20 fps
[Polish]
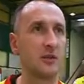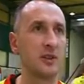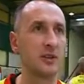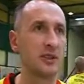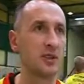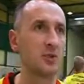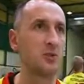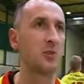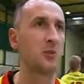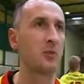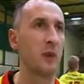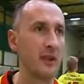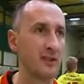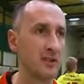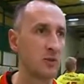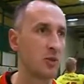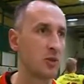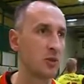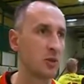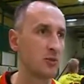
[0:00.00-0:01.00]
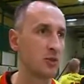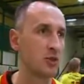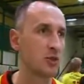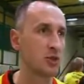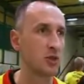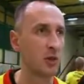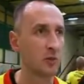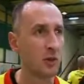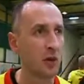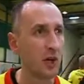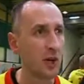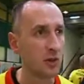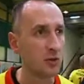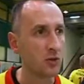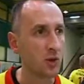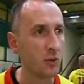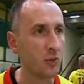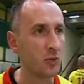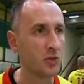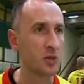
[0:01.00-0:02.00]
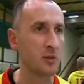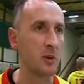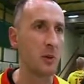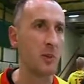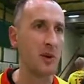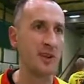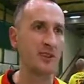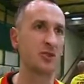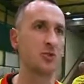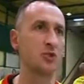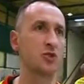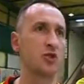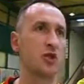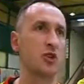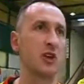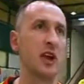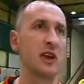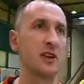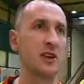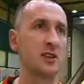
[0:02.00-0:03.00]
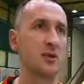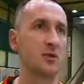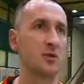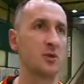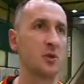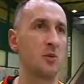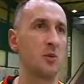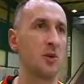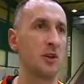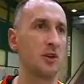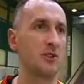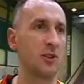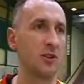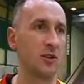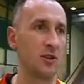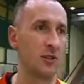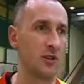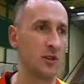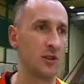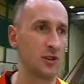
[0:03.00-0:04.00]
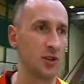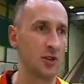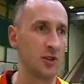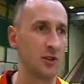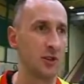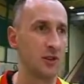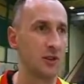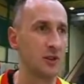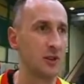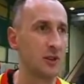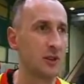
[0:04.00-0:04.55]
jesteśmy bardzo młodą drużyną, której potrzeba bardzo dużo grania, żebyśmy mogli cokolwiek osiągnąć.